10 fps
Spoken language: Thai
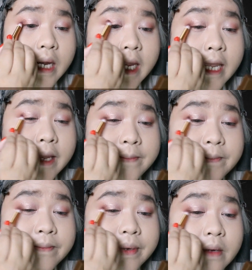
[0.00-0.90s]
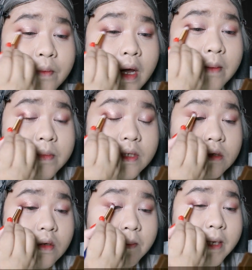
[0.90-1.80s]
เข้มเพิ่มความลึก
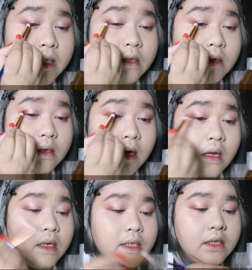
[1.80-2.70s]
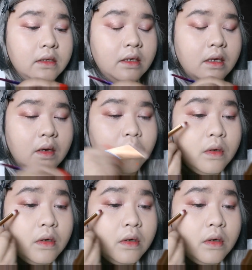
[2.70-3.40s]
ลงไปอีกนะคะนิดเดียว